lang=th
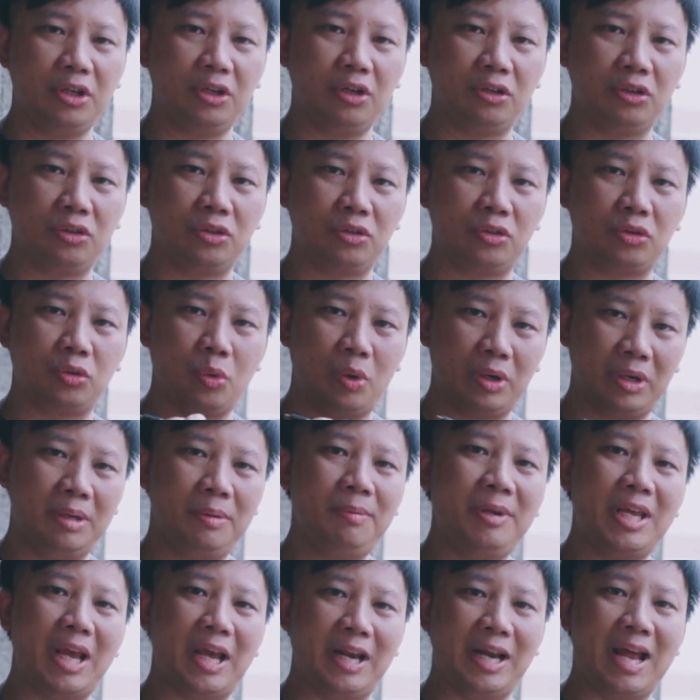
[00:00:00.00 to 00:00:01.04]
คือตัว
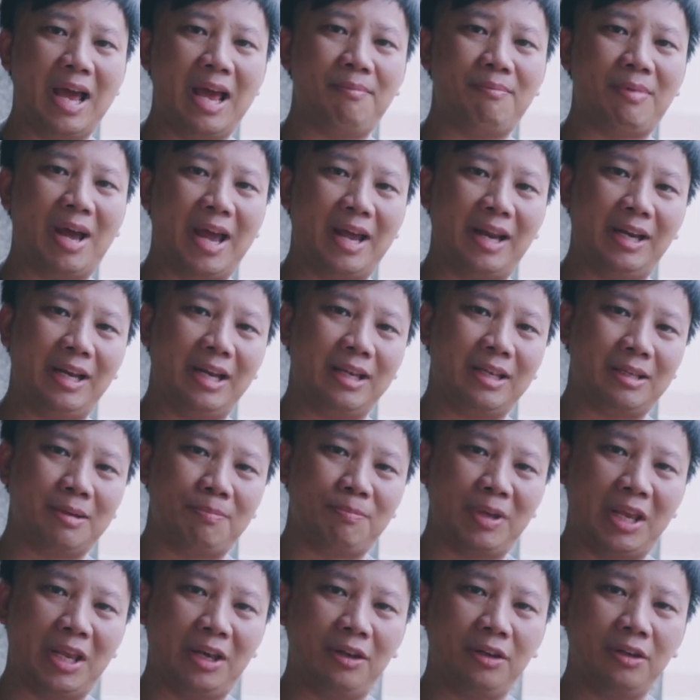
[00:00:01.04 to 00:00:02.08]
ที่พี่ใหญ่ได้มาเนี่ย
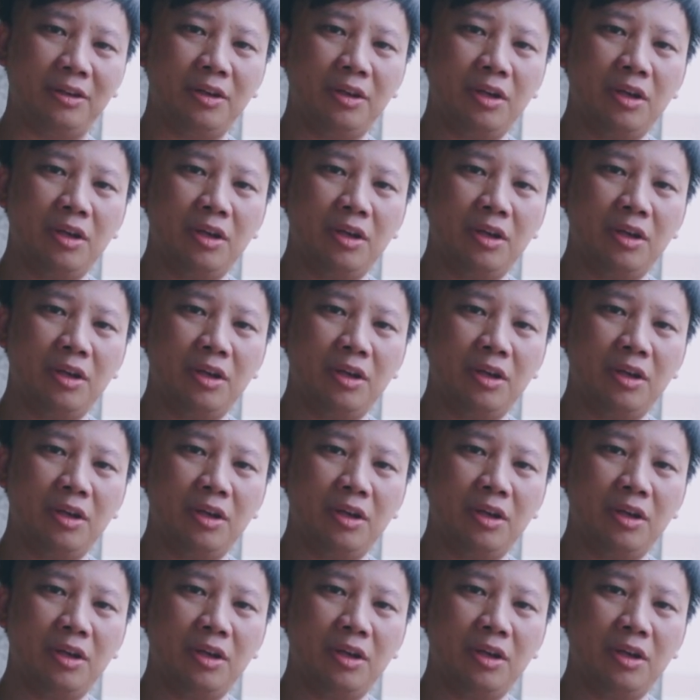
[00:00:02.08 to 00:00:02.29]
จะเป็น